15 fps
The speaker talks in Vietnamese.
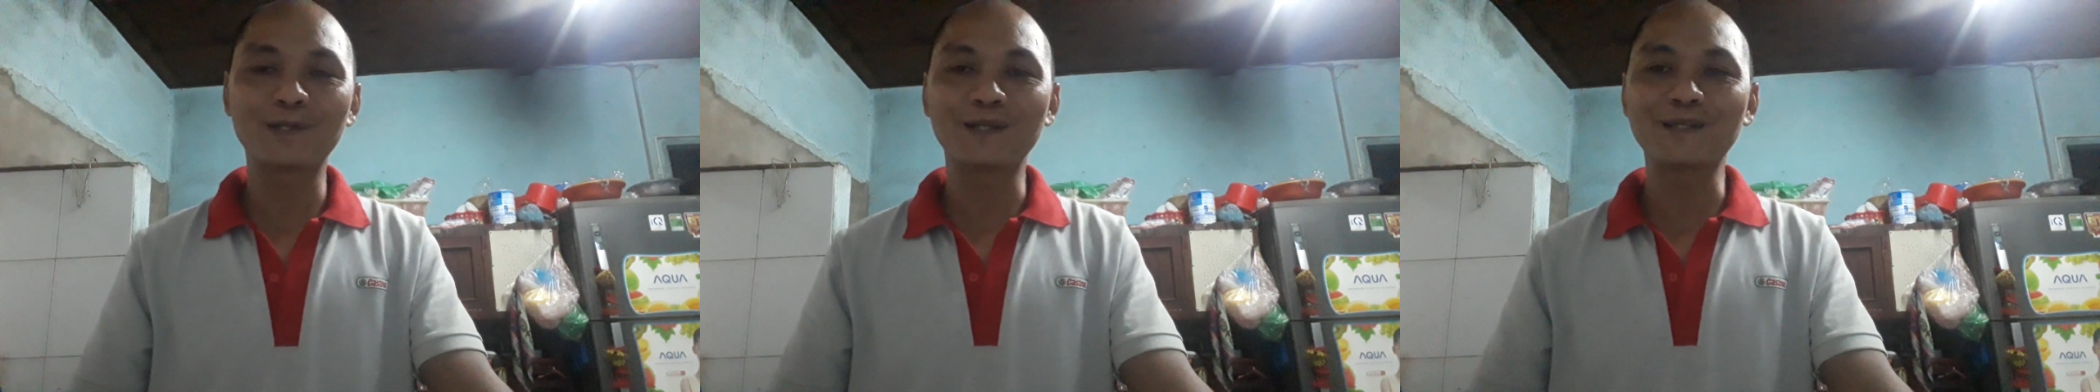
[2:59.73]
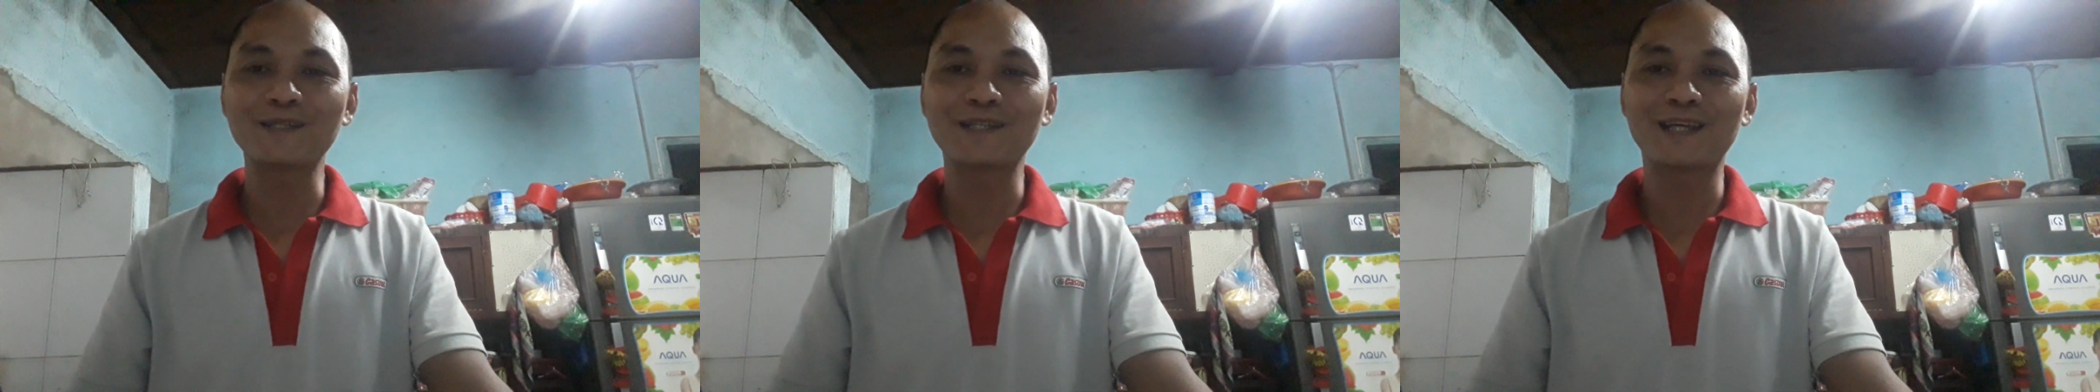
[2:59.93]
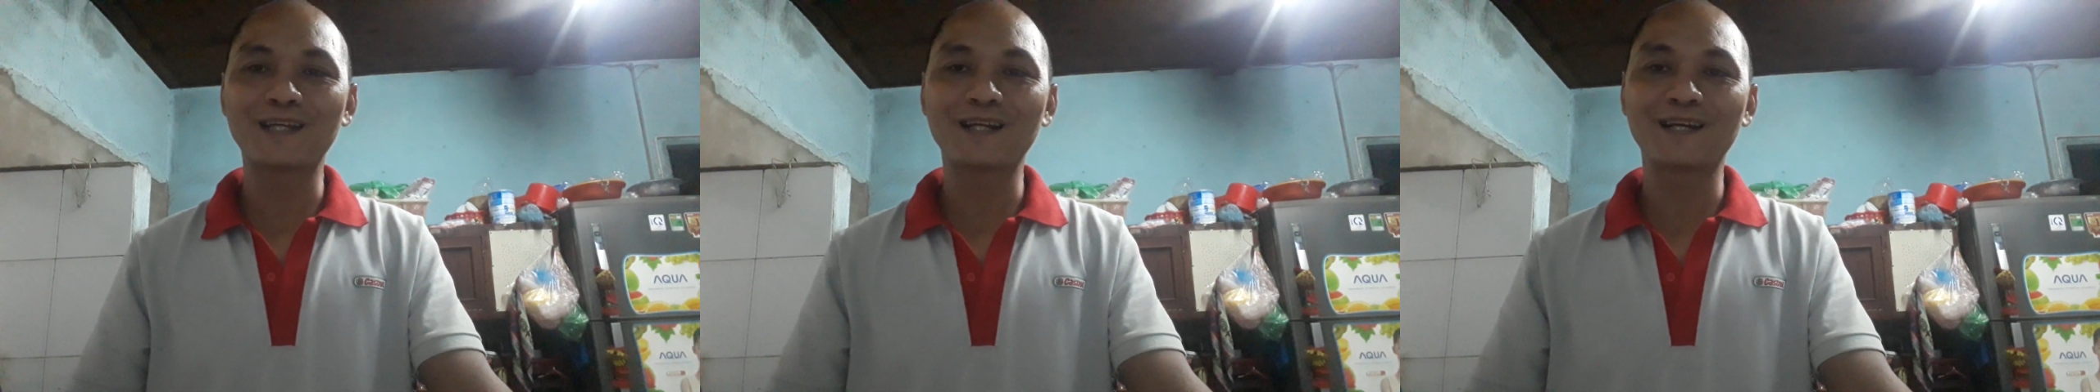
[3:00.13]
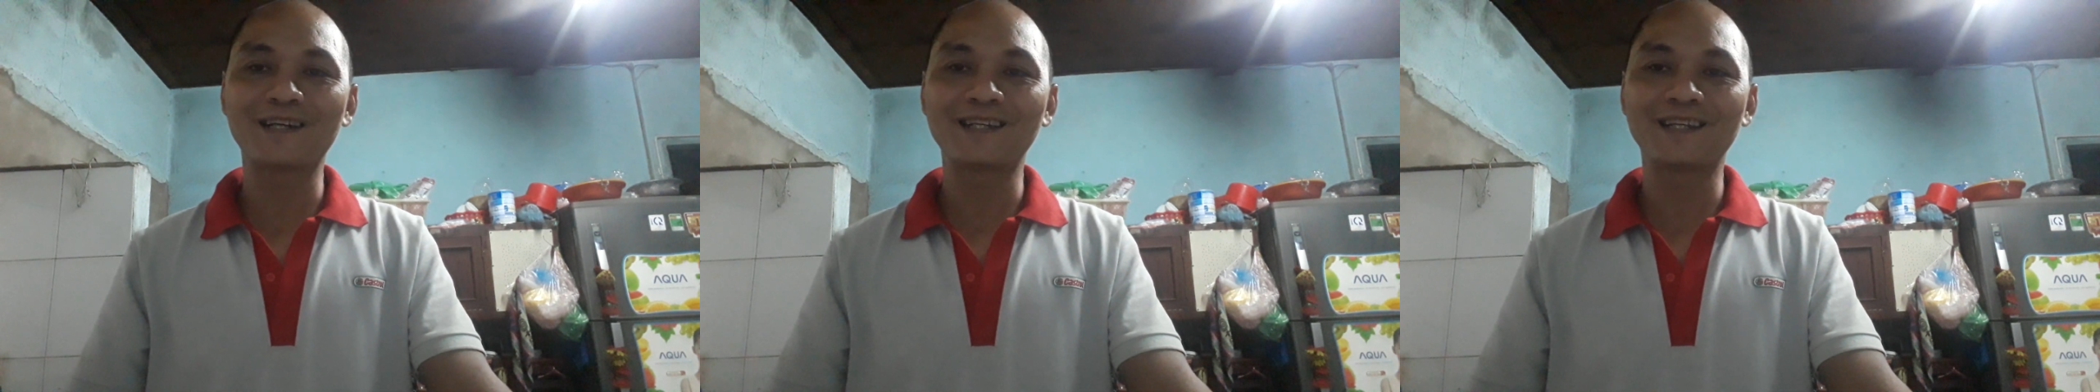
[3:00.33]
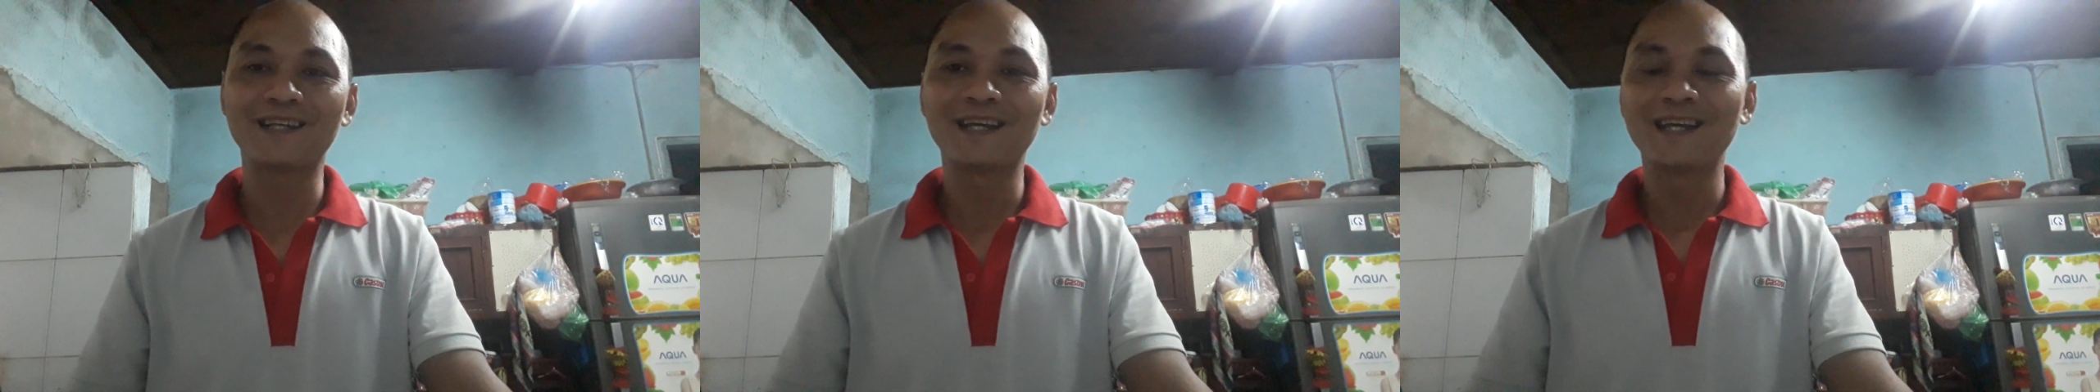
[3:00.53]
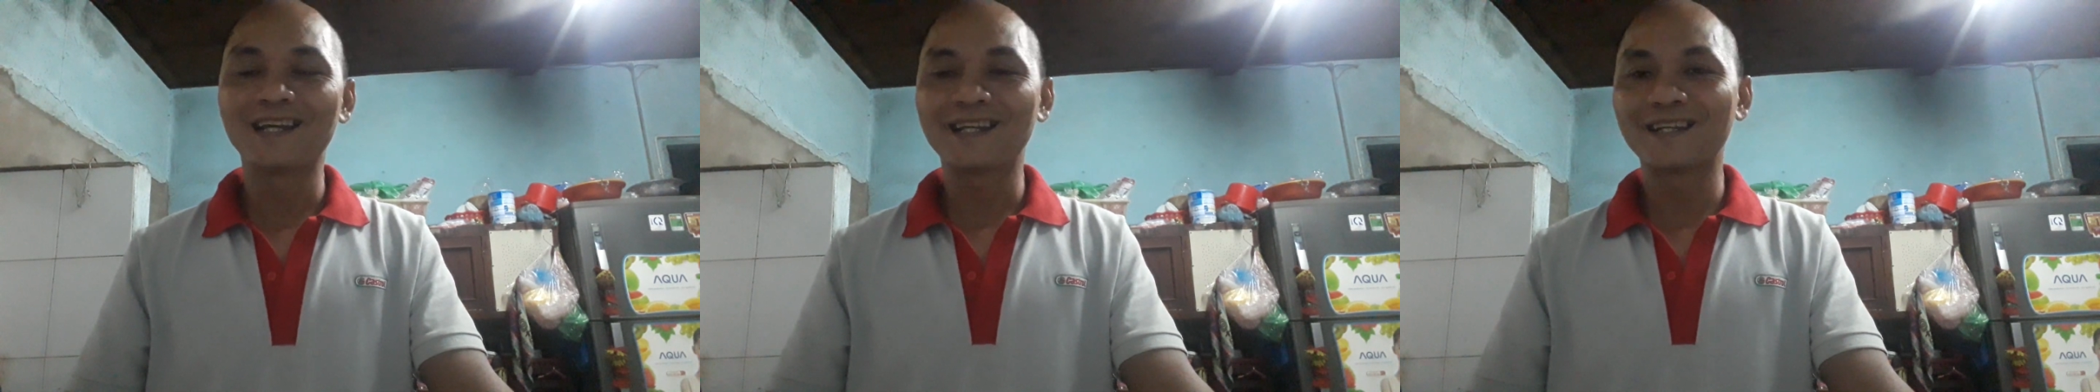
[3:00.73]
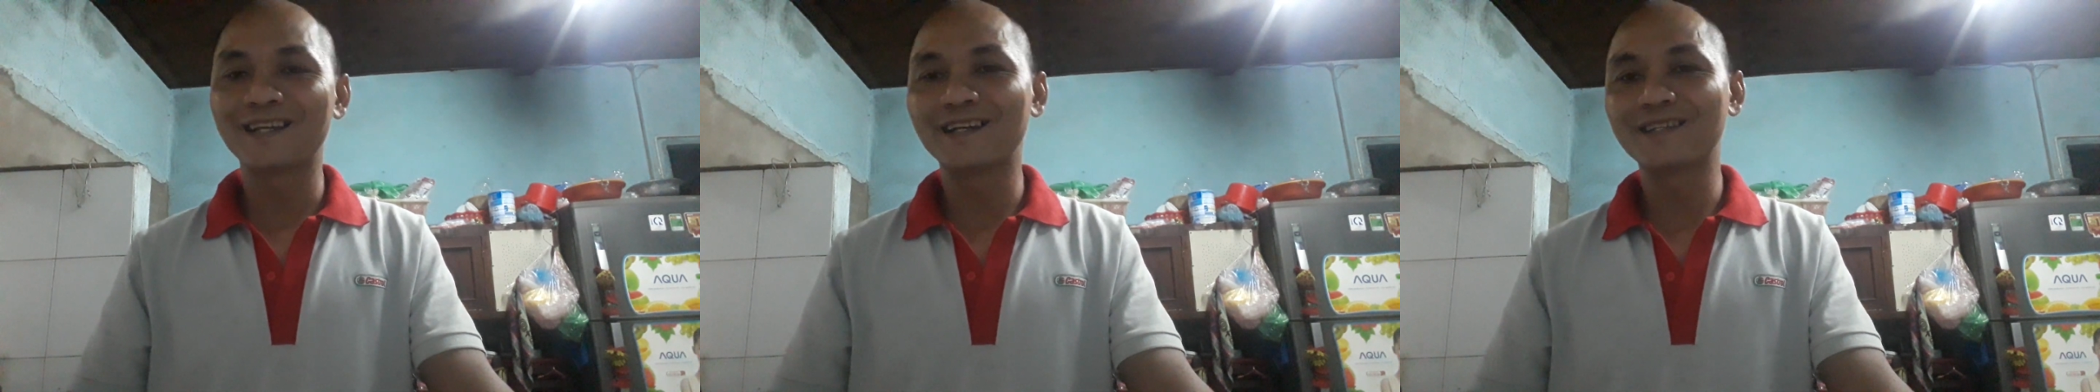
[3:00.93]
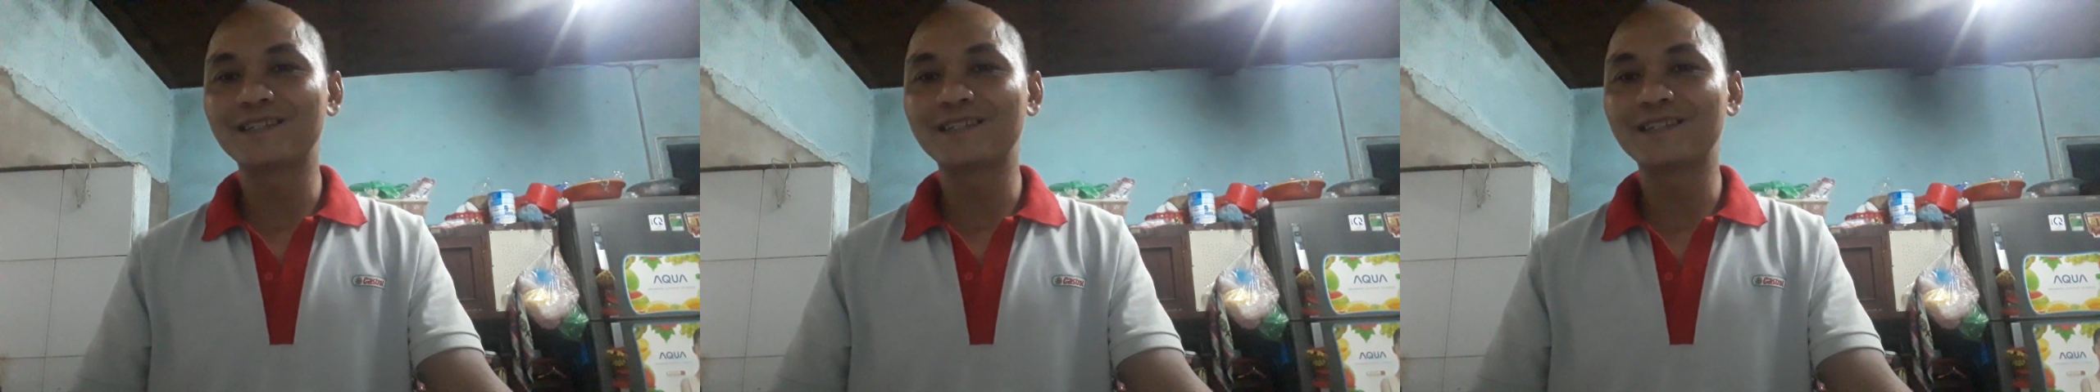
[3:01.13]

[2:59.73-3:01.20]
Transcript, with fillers: những cái xe đời đời